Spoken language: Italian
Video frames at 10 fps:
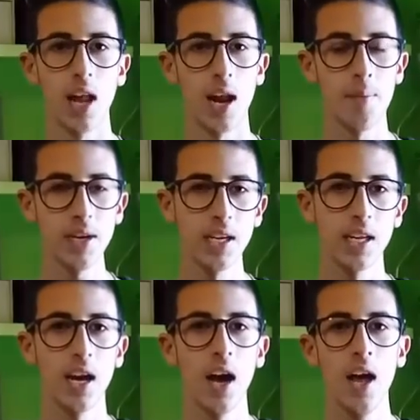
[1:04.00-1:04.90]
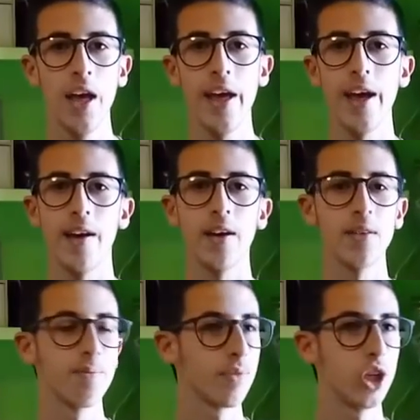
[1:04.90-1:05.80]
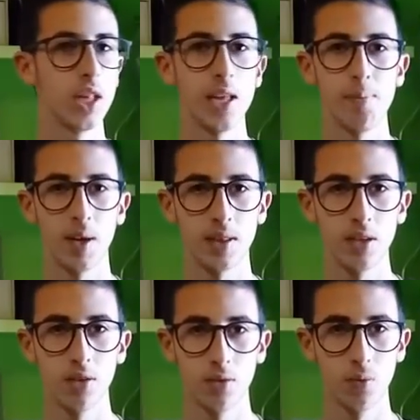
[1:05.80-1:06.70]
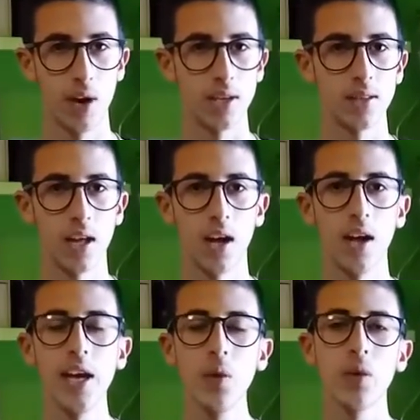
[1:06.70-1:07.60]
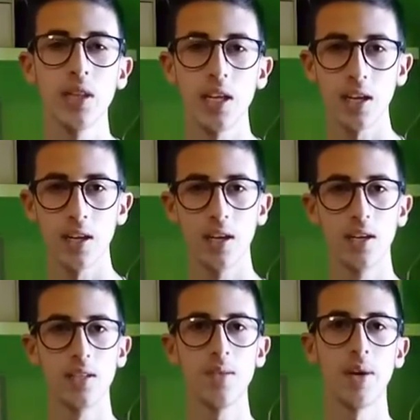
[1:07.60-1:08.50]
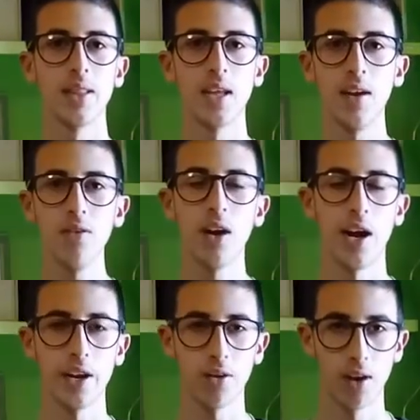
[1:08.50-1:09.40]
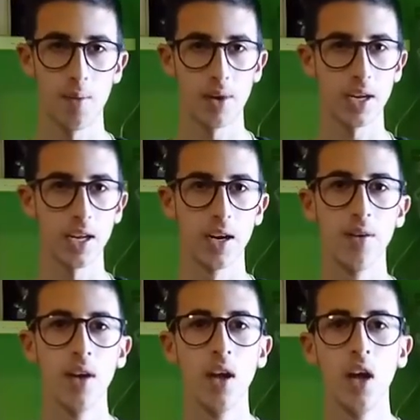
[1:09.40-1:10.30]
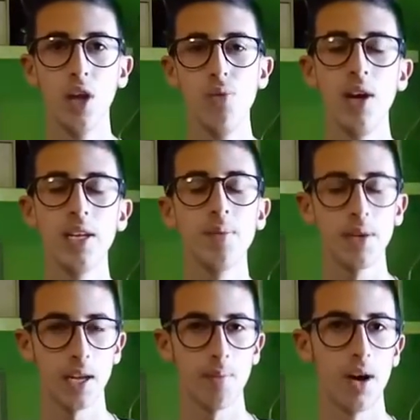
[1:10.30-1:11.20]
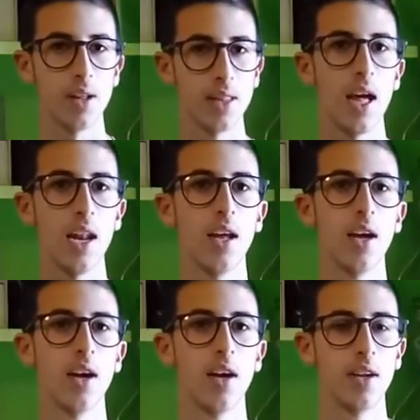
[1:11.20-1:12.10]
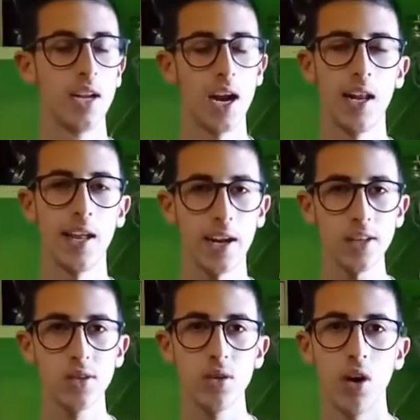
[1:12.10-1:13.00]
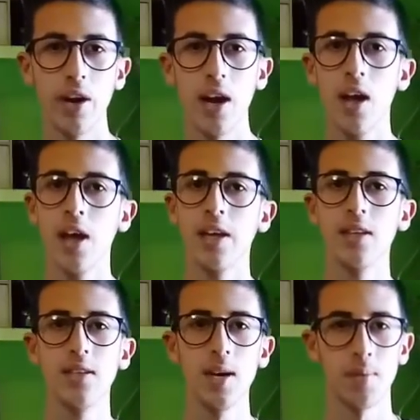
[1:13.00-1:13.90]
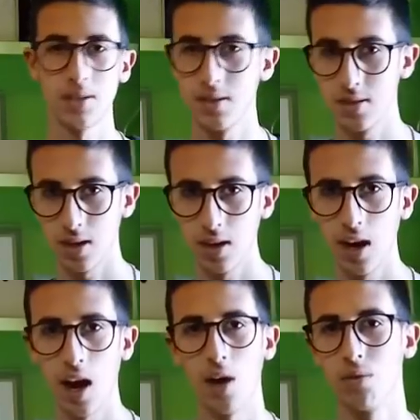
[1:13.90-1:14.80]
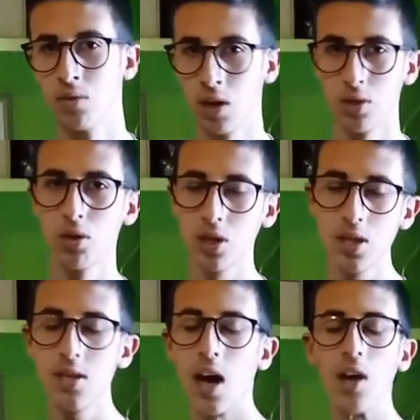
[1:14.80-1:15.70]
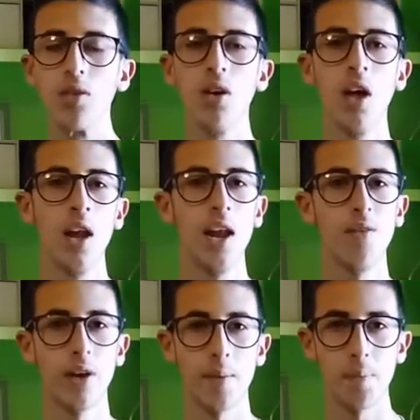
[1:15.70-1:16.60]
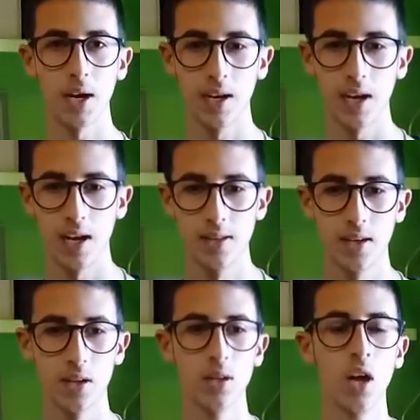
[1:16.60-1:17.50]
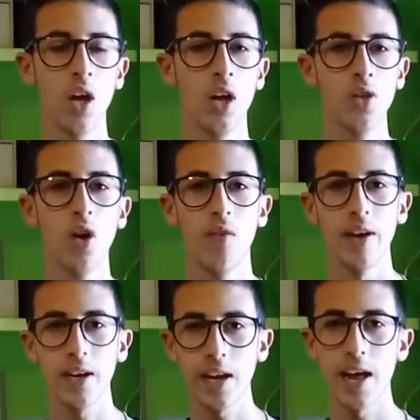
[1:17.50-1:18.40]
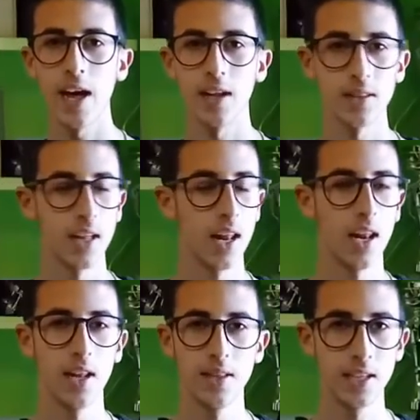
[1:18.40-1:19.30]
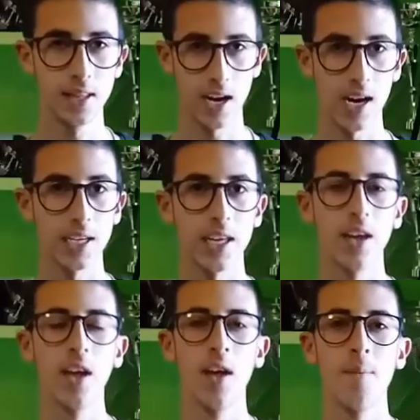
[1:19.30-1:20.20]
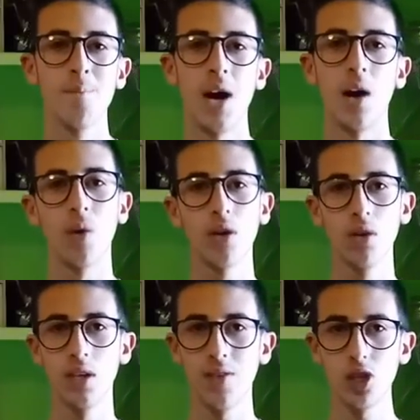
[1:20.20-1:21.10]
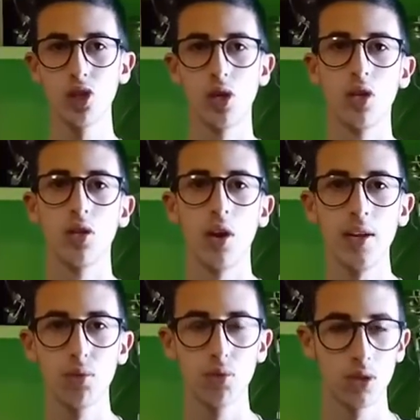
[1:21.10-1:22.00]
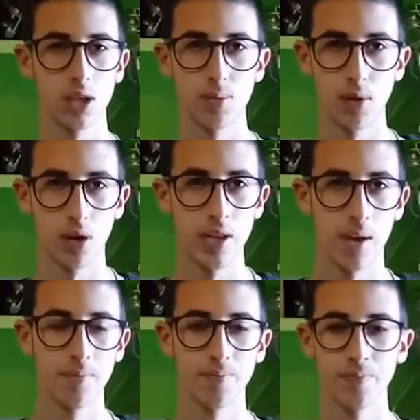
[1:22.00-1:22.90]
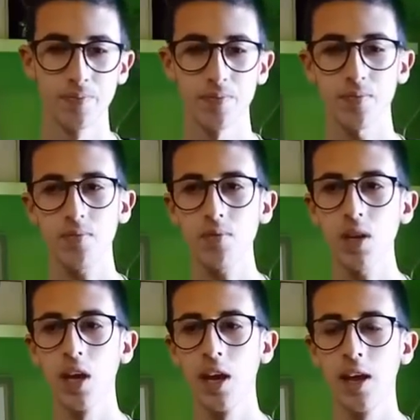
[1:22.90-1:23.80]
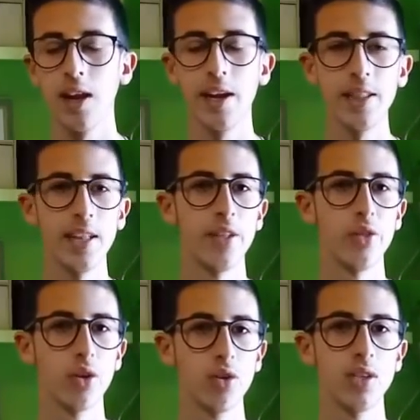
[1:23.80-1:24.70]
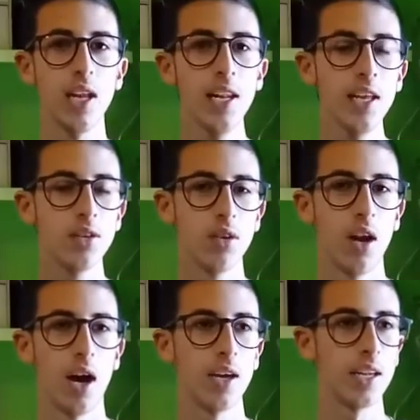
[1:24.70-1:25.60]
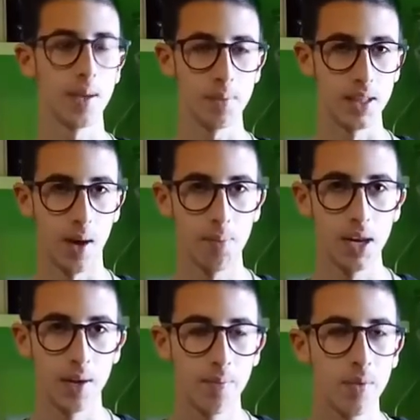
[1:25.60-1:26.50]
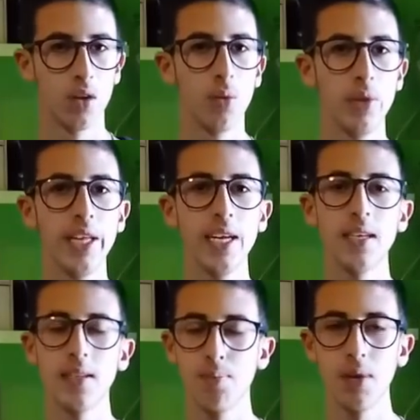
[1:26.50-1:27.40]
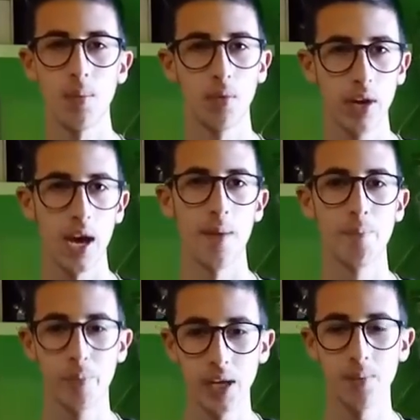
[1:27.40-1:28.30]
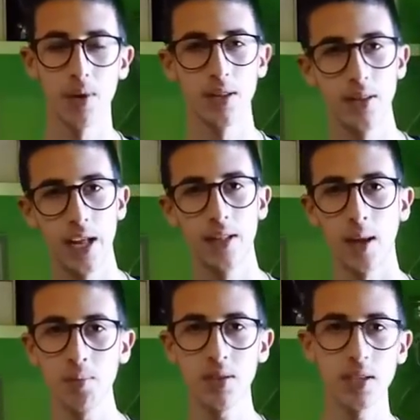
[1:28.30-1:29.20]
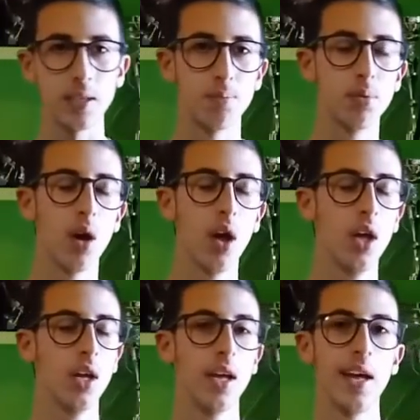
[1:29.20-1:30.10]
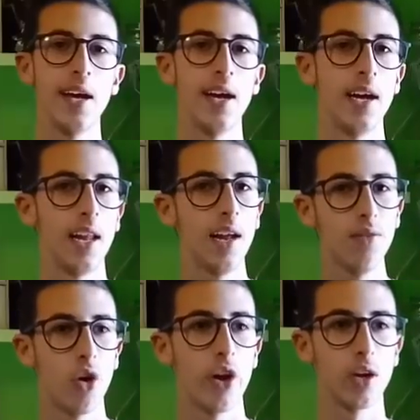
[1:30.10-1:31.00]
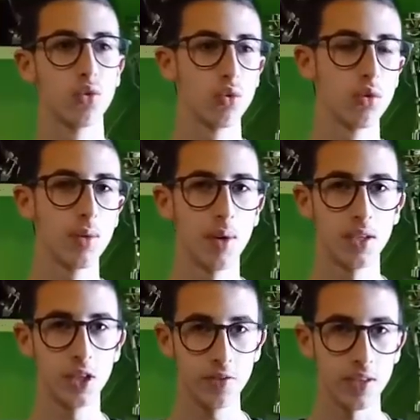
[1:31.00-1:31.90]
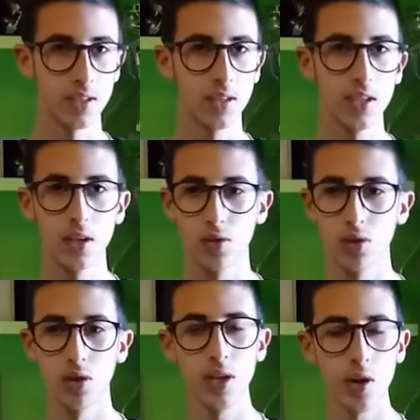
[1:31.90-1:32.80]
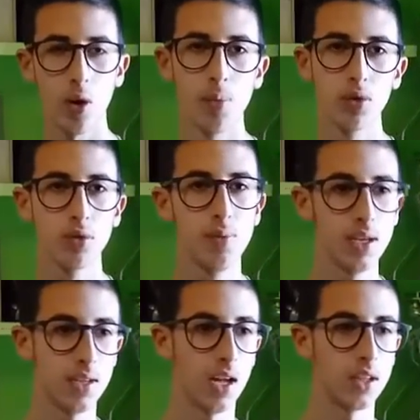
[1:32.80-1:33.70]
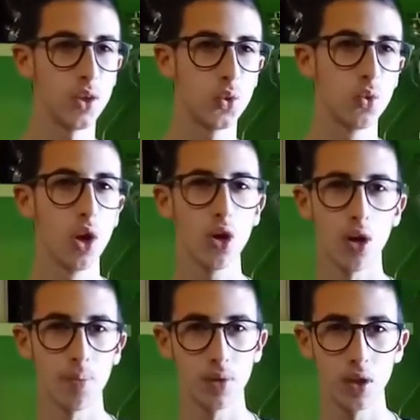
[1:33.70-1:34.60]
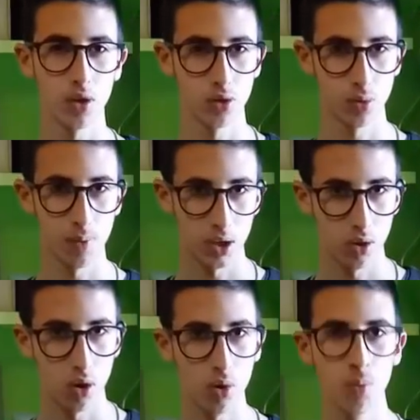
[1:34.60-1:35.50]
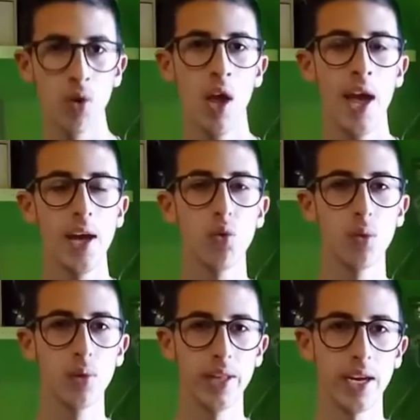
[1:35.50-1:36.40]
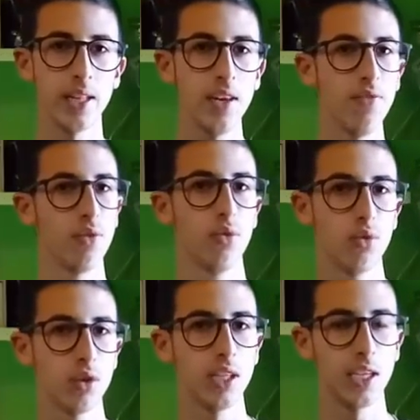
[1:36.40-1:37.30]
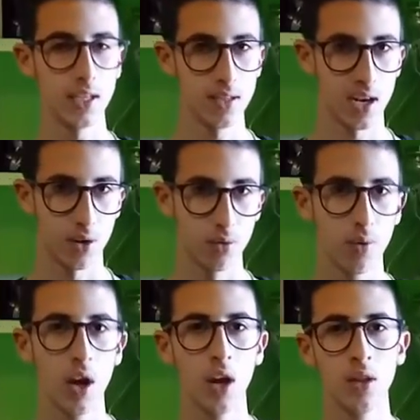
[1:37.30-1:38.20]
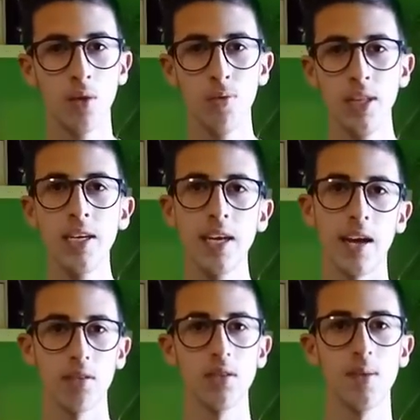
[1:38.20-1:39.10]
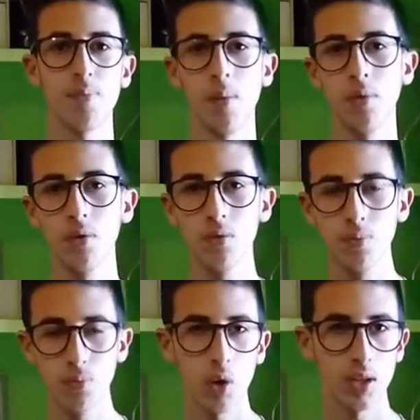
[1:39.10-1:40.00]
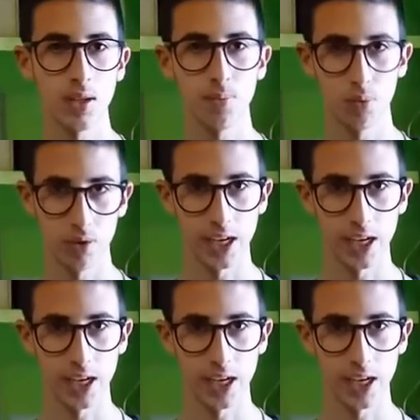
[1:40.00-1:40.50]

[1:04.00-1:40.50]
dalla marina e scende a patti con questa e quindi eh, si mette a lavorare con la Marina. Due anni prima del, della narrazione, insieme a Cesar Clown, un altro scienziato, lavora a Punk Hazard, dove crea del, dei draghi, ma qualcosa va storto e tutto esplode, rendendo così l'isola inabitabile. Dopodiché sappiamo che prima del time skip eh, lavora sui pacifisti che sono dei robot basati sul corpo di Orso Bartolomeo e sui poteri del frutto di Kizaru. Dopodiché non sappiamo quasi più